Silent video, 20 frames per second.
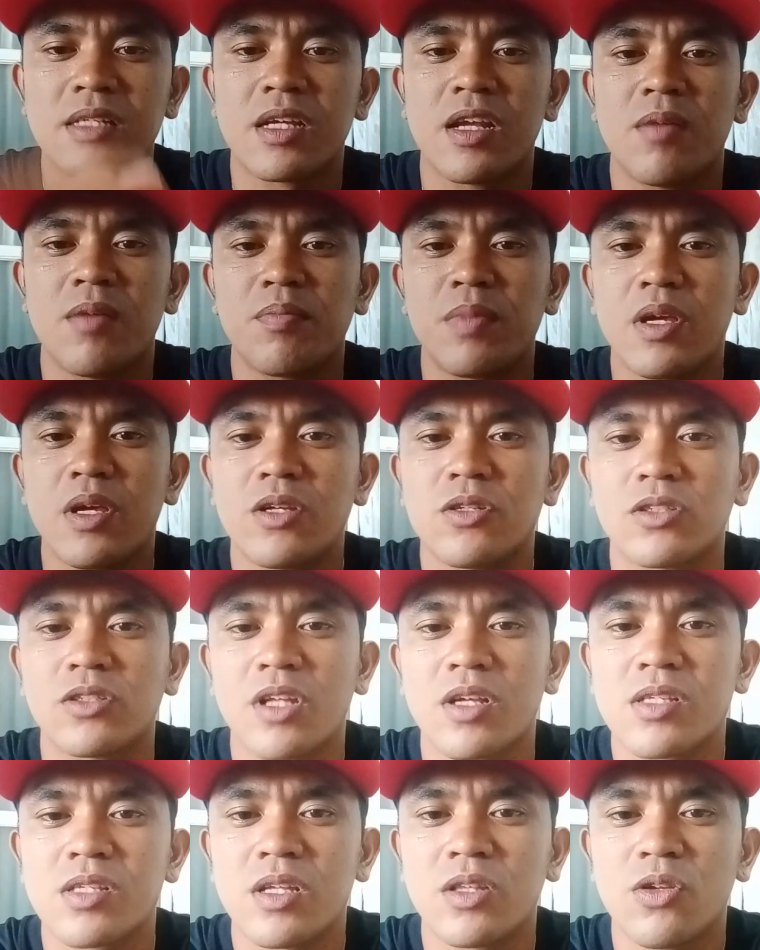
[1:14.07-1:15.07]
siya ng picture
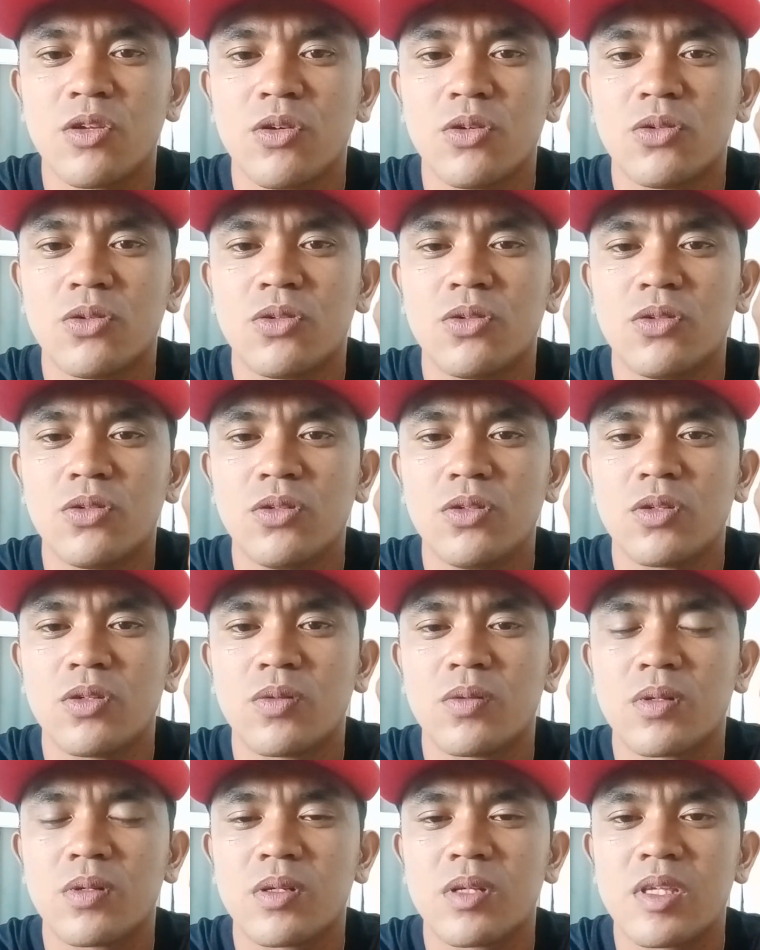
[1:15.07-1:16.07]
tapos ito yung
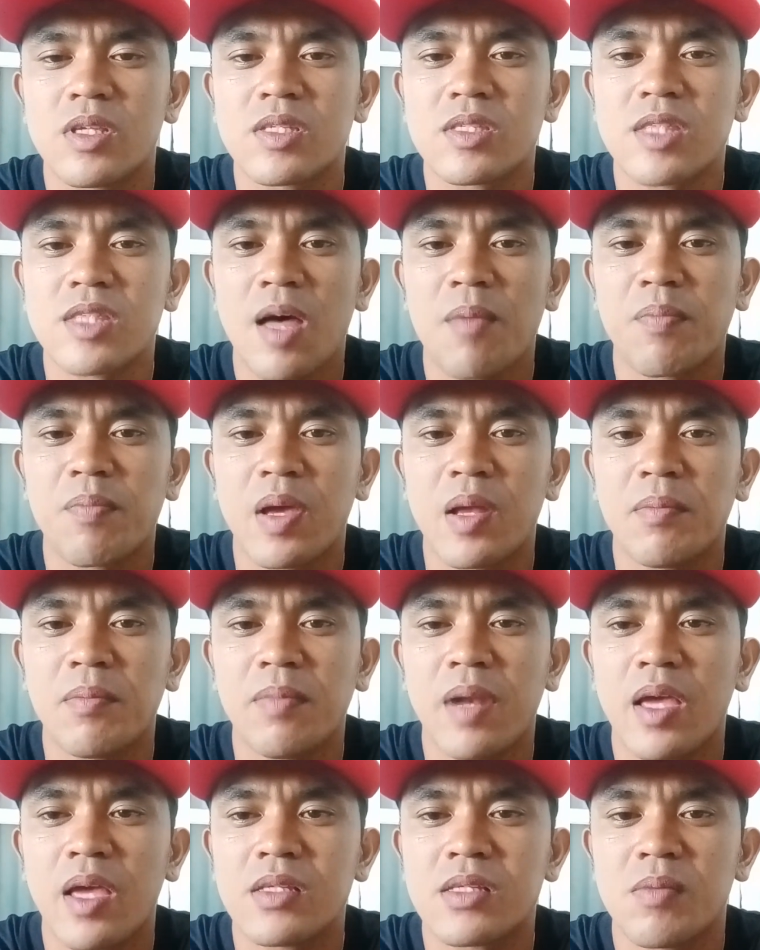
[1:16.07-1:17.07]
stop and
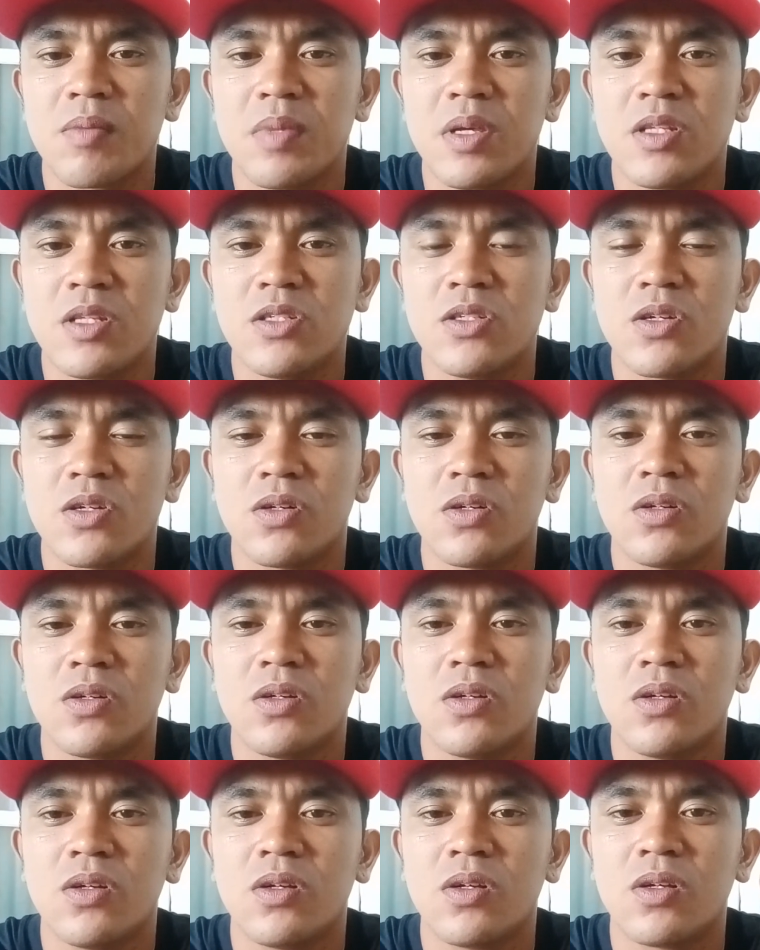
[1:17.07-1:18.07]
play sa video
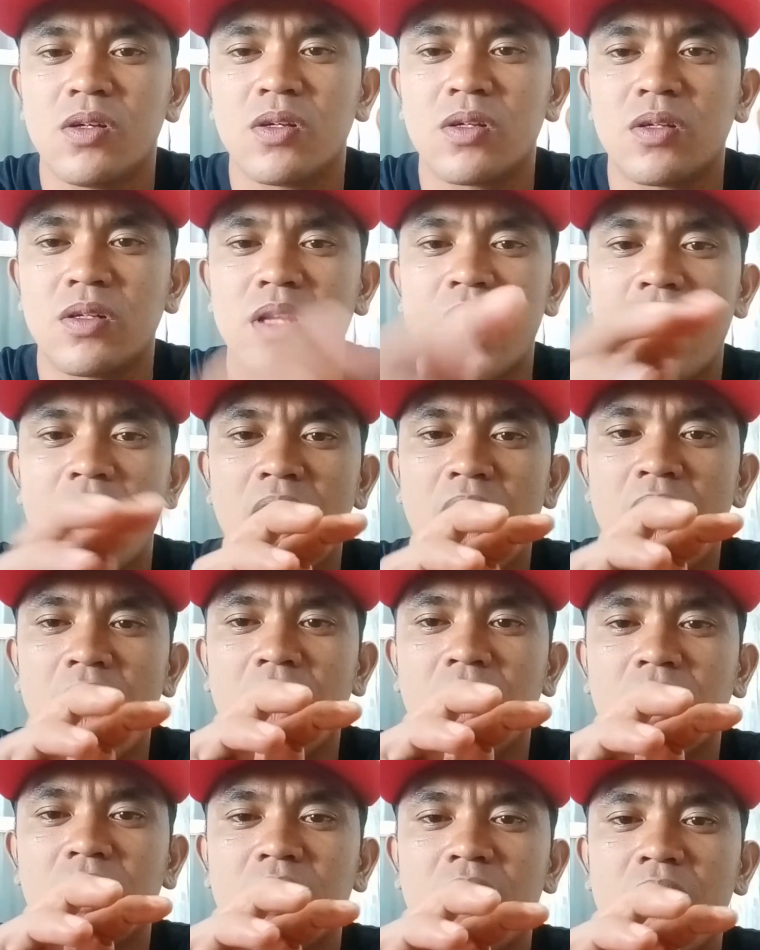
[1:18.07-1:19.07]
na
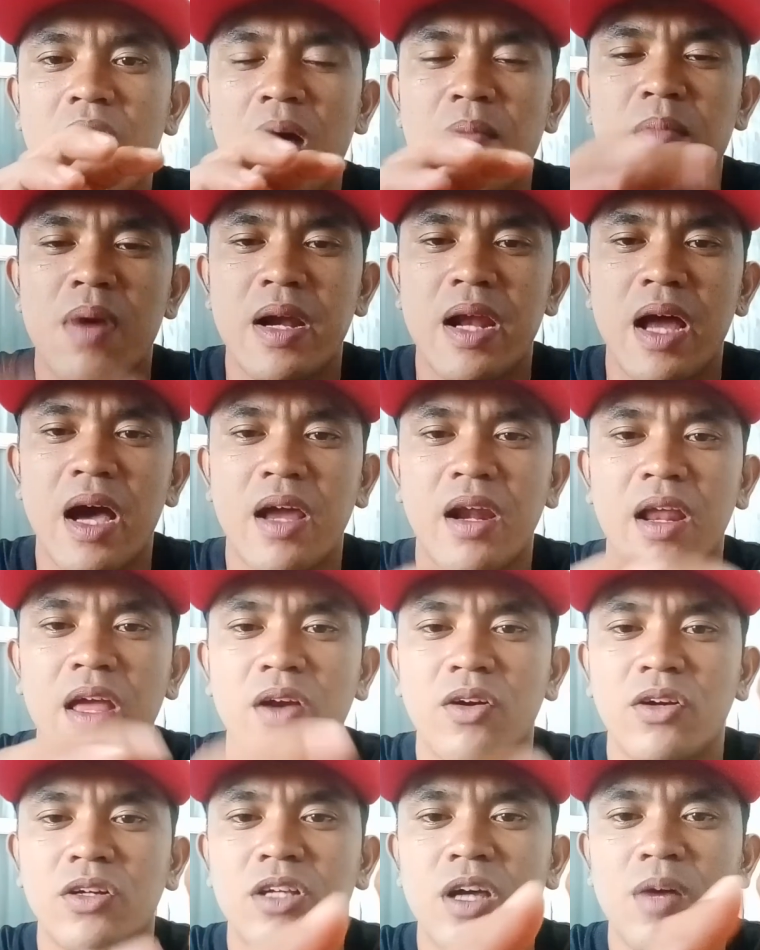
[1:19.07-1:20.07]
habang
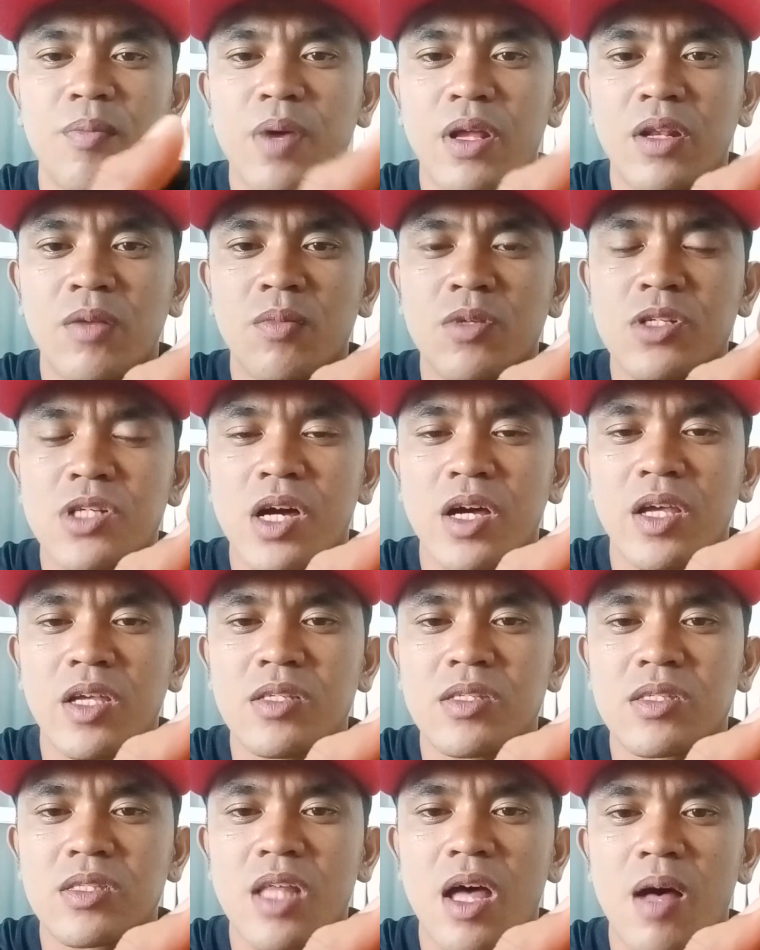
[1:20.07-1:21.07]
naka-record ka pwede mo siyang
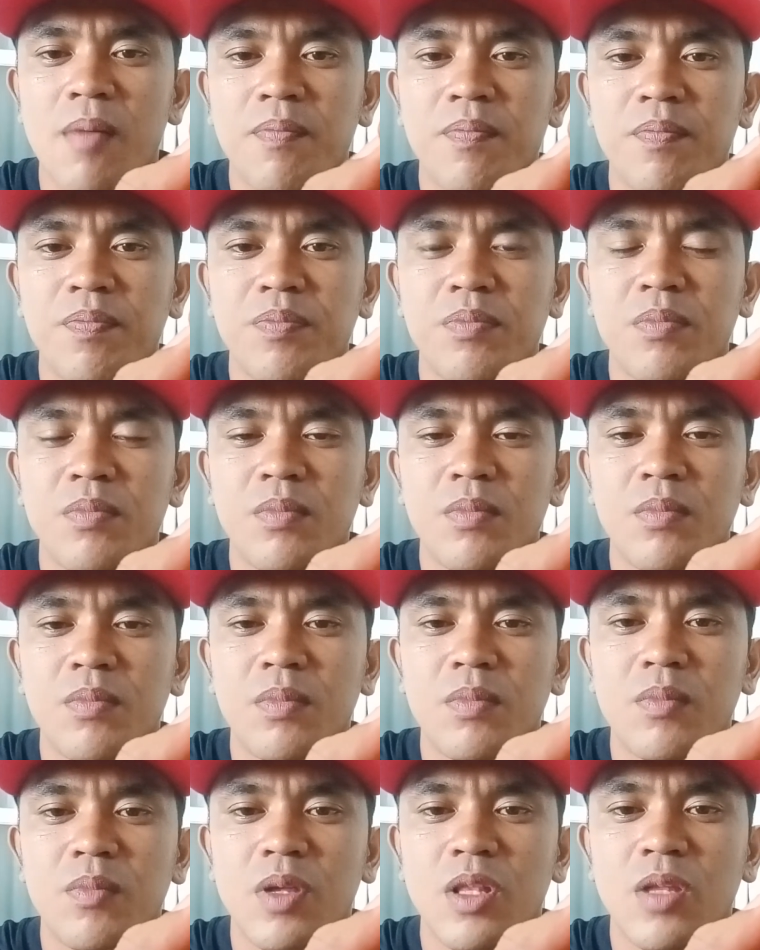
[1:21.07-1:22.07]
i-stop
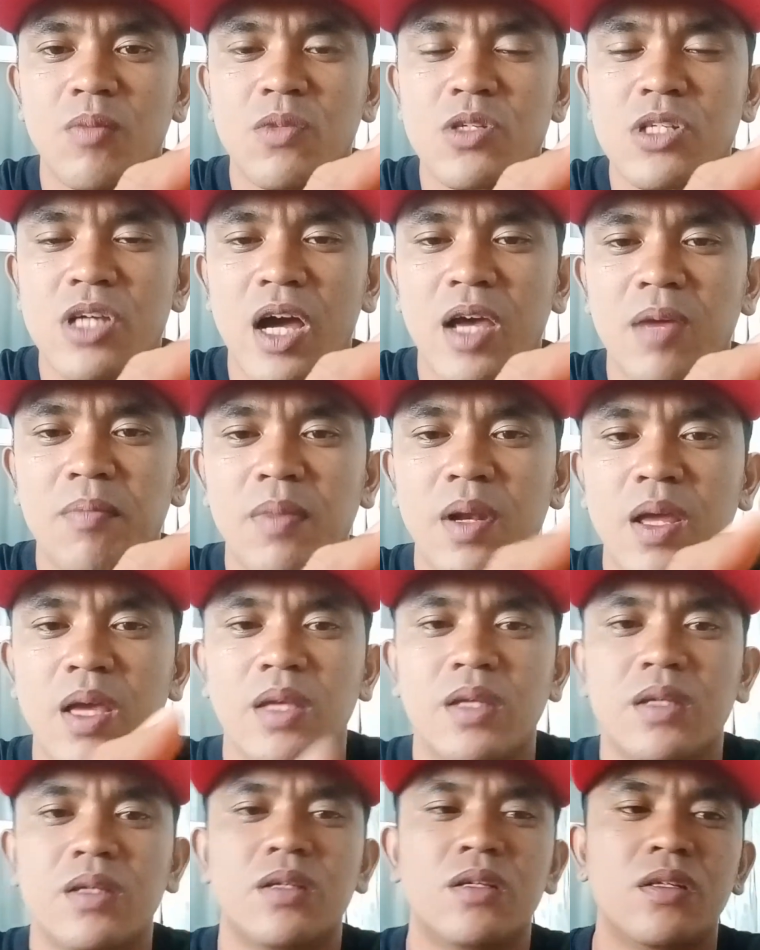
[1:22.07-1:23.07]
pwede mo siyang i-play
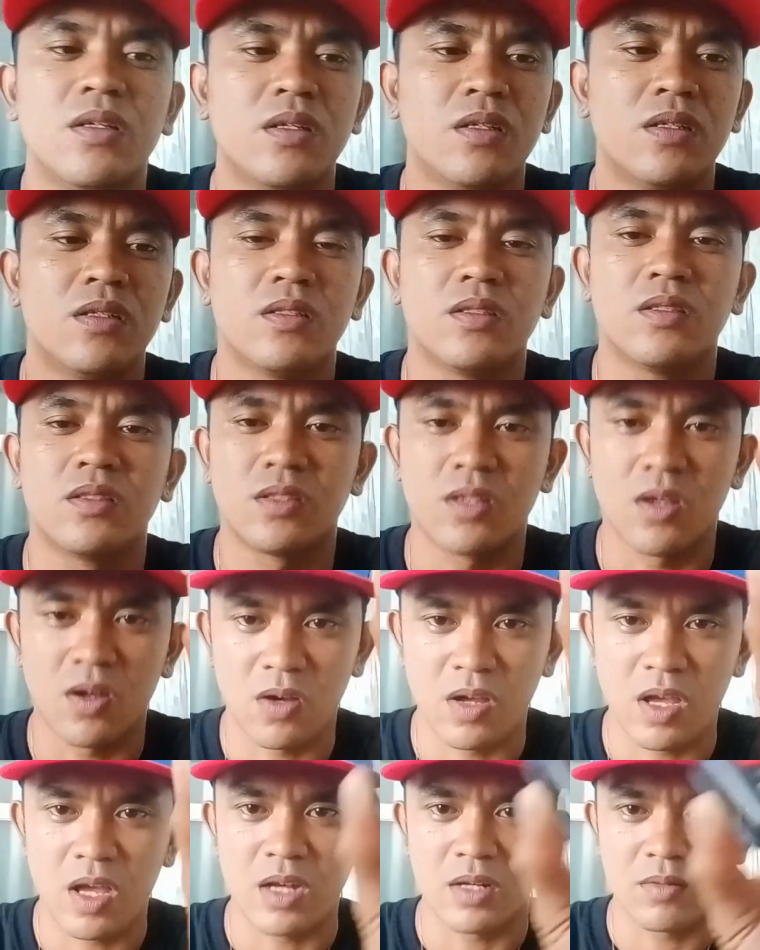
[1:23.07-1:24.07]
so
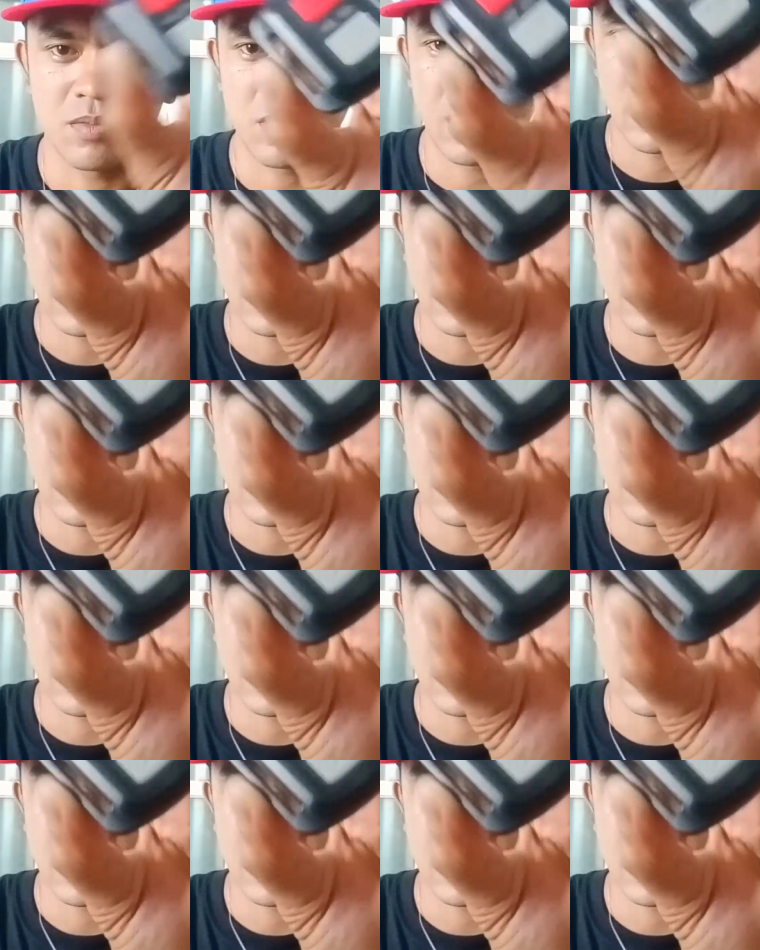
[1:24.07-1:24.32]
ayan, may